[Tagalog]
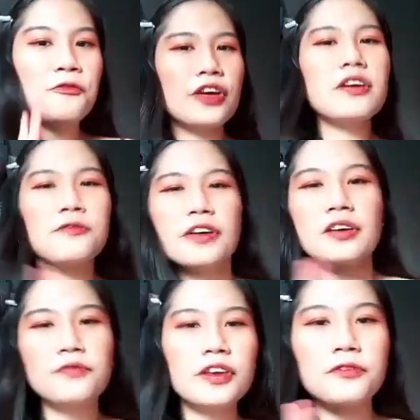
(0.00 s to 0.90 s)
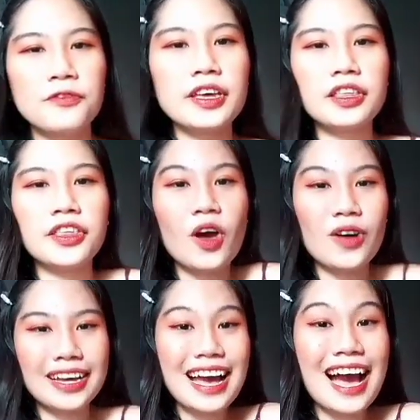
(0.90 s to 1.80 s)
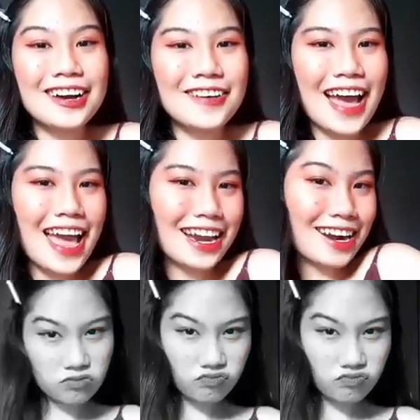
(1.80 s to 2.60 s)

video, video, video ang gagawin